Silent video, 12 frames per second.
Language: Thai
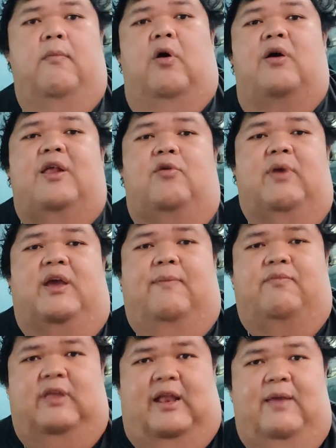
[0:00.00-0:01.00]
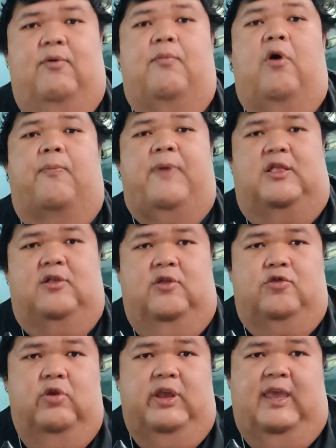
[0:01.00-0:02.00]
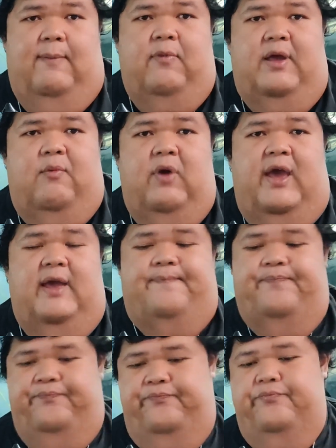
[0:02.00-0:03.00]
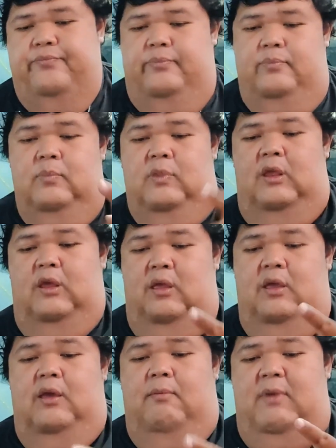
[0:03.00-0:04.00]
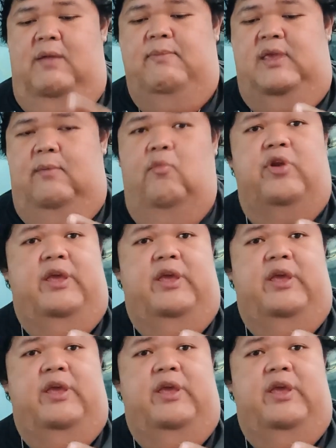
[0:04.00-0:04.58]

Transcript: เพราะอะไรรู้ไหมครับอย่างที่ผมบอกไปตอนต้นคลิปครับว่ามันมีโม